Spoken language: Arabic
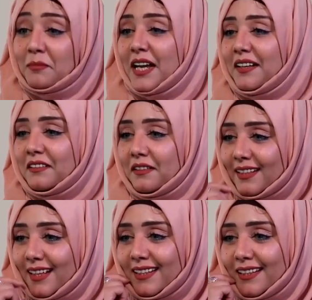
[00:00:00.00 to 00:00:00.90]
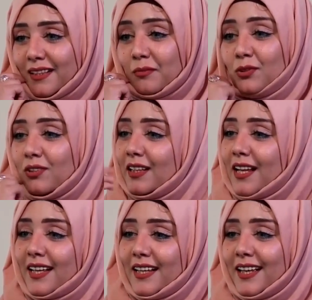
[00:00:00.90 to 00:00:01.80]
كم كانت تطلع لي كم كنت
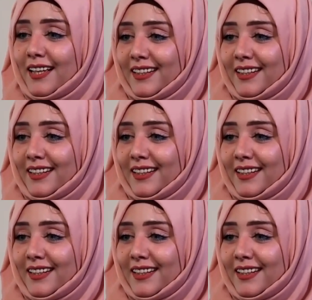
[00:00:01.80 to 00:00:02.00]
تلاقي حقها؟